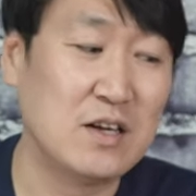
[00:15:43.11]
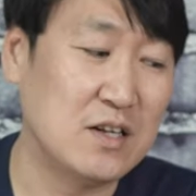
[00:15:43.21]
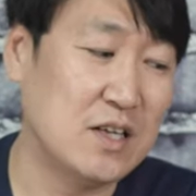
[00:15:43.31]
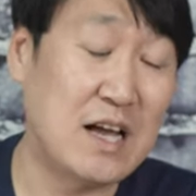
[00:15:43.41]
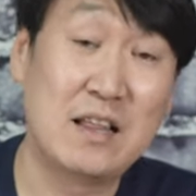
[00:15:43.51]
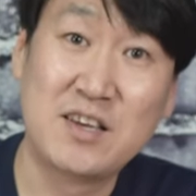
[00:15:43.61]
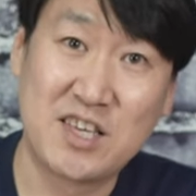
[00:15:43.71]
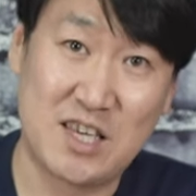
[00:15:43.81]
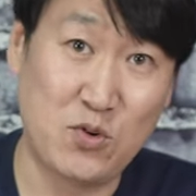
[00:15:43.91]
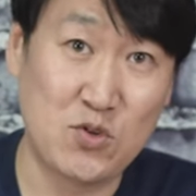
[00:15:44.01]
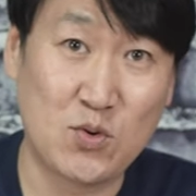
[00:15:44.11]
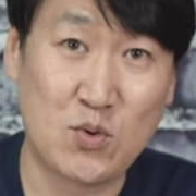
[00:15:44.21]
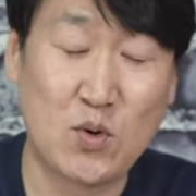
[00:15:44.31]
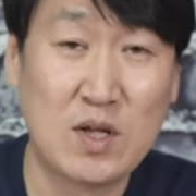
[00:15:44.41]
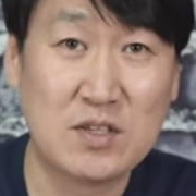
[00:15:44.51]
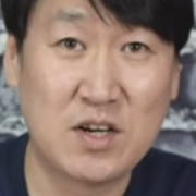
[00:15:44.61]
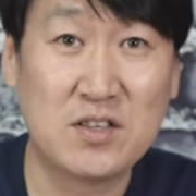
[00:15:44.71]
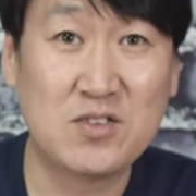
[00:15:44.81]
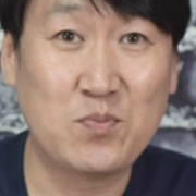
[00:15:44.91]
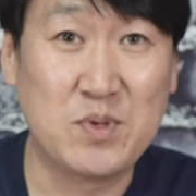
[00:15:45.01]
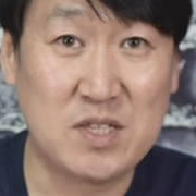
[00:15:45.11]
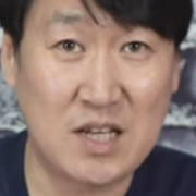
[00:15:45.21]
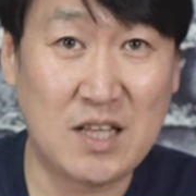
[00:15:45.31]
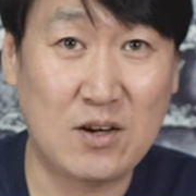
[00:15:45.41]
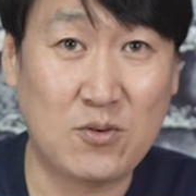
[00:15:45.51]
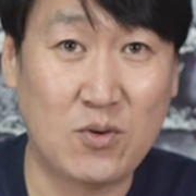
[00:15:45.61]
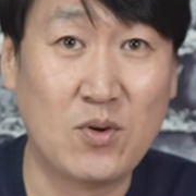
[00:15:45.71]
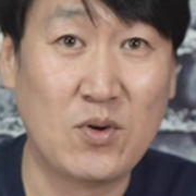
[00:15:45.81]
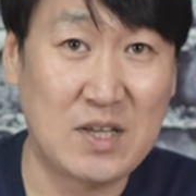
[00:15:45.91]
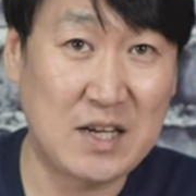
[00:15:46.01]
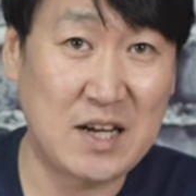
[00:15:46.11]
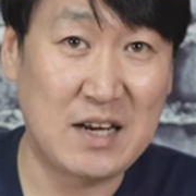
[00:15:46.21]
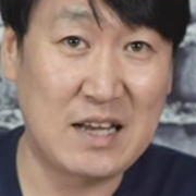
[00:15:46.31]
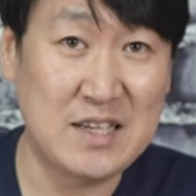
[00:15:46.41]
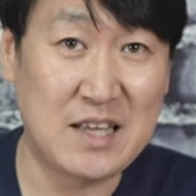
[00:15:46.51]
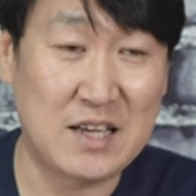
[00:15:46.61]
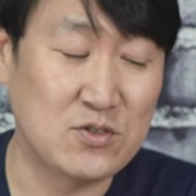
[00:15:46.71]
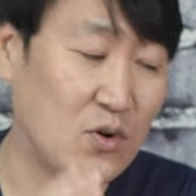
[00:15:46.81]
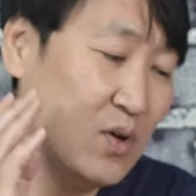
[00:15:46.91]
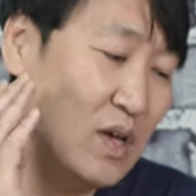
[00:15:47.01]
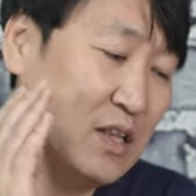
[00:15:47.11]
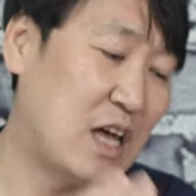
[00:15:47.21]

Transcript: 그러니까 기본적으로 성능도 비슷하다라고 생각을 하셔야 되겠죠